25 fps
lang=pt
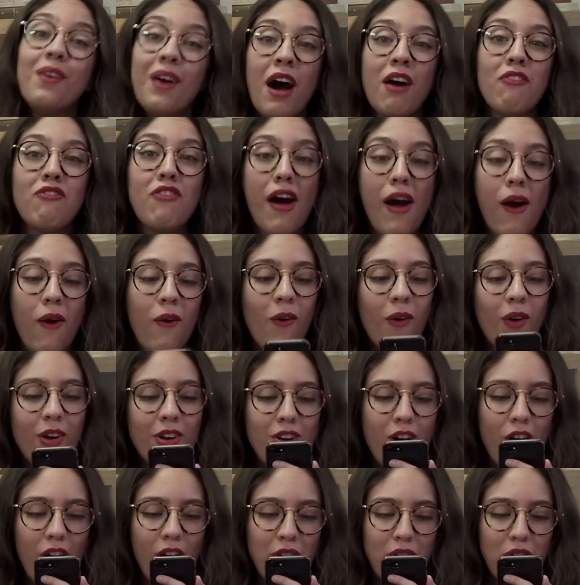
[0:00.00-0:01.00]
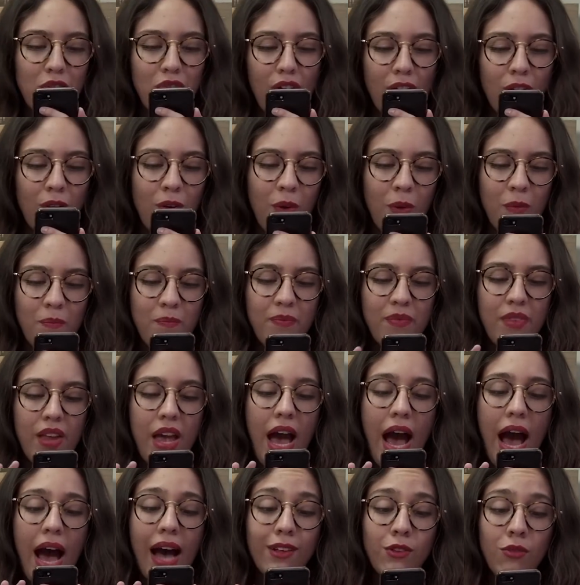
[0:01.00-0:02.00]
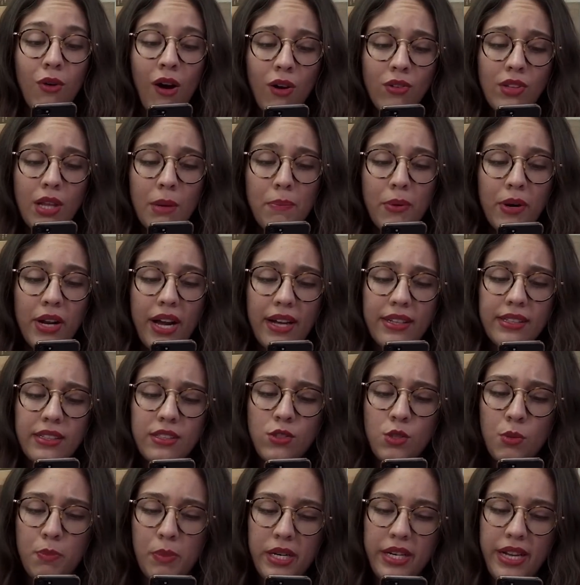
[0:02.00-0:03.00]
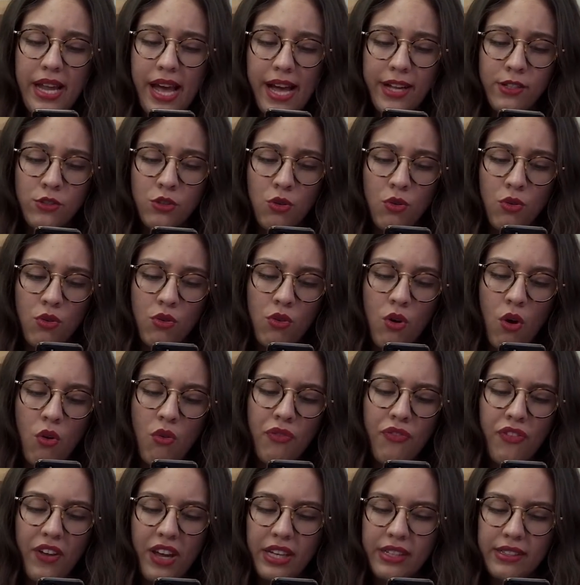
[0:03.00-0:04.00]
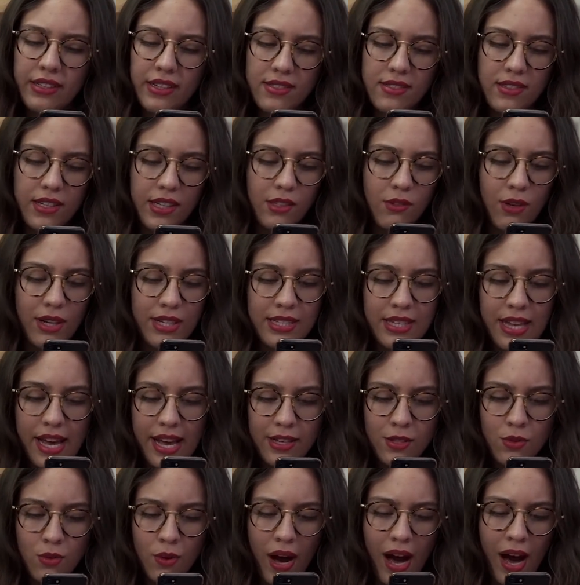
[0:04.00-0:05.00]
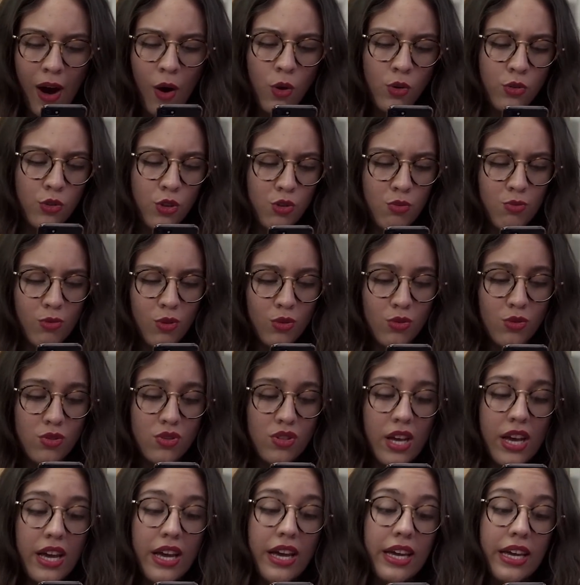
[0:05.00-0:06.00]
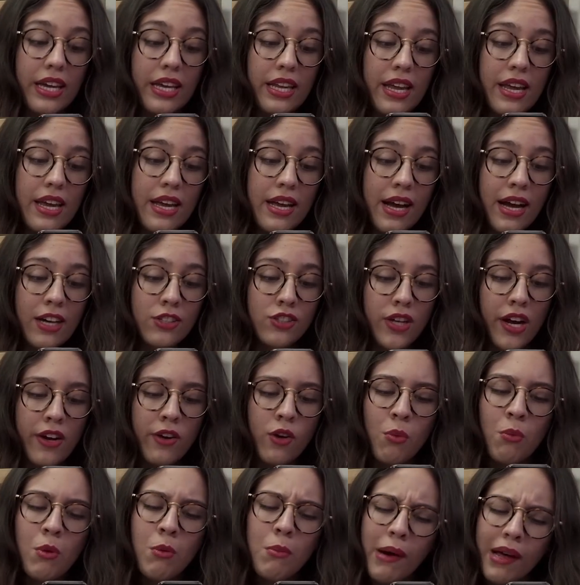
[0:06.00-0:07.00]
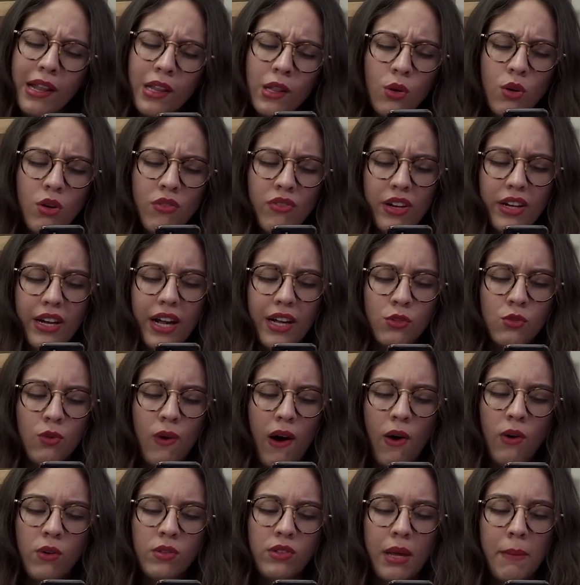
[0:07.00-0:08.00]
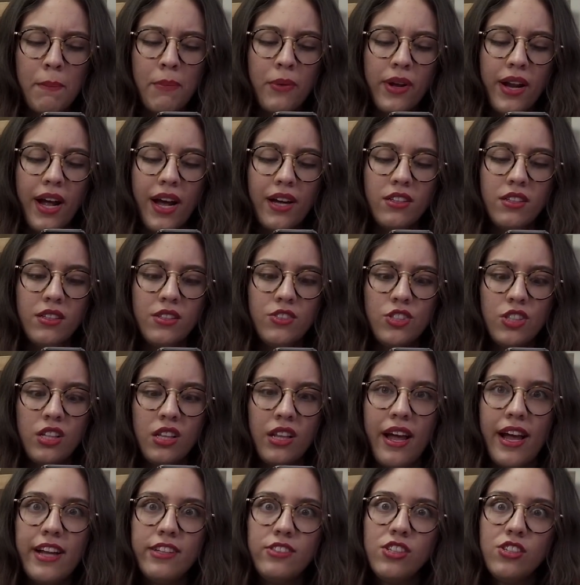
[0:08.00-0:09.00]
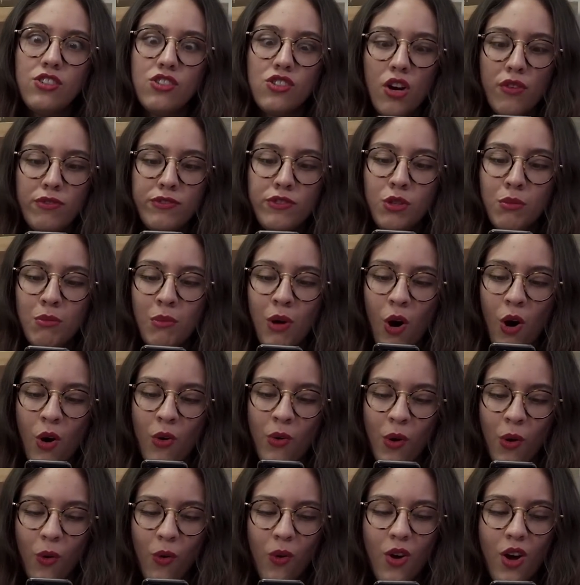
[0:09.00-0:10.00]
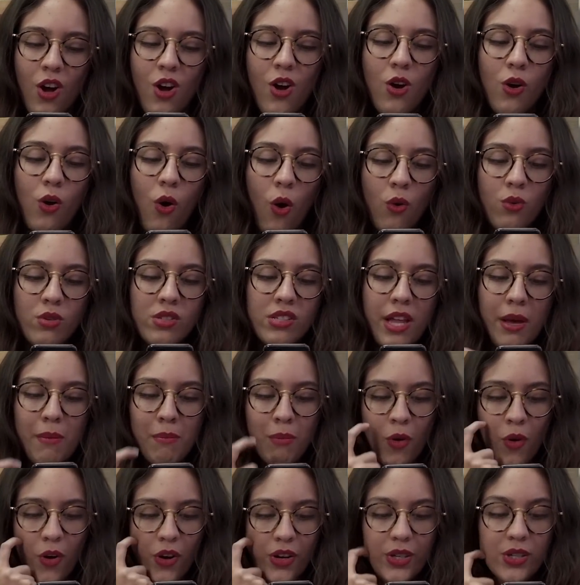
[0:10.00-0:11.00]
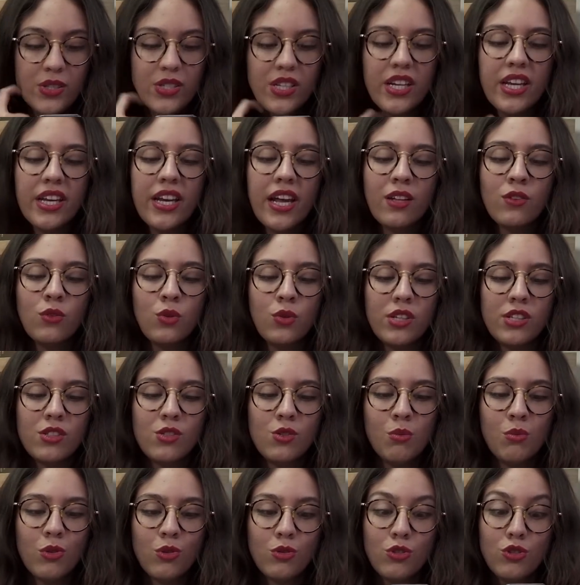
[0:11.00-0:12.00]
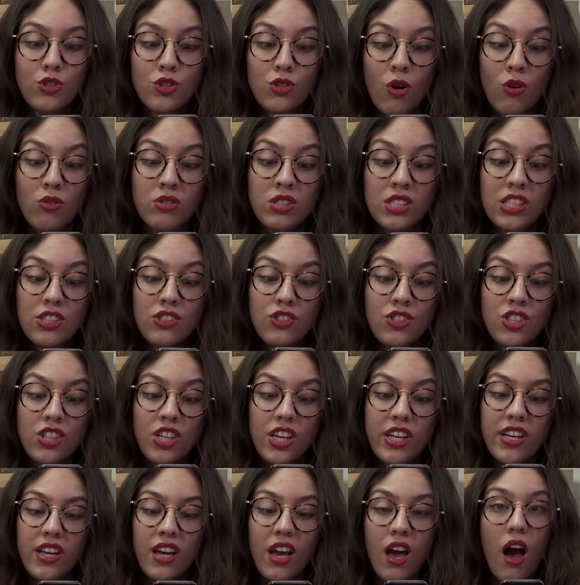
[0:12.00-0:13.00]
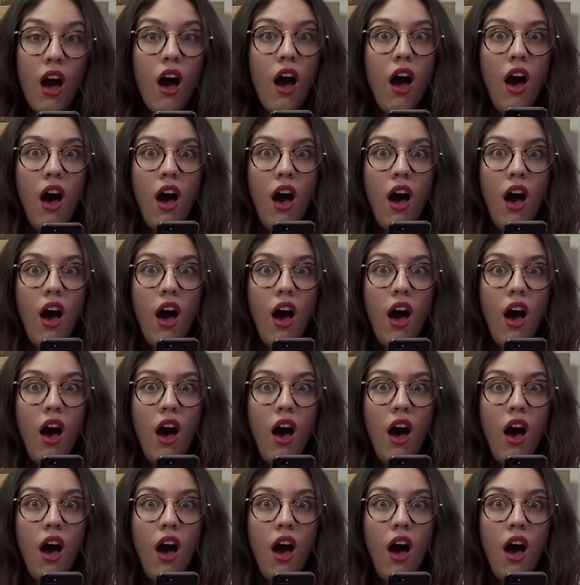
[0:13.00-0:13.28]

O Rafael Honório falou: A atual temporada de Supernatural, com fendas dando acesso a outros mundos, iria encaixar como uma luva na atual temporada de Legends of Tomorrow, com os demônios e criaturas do mundo de Constantine.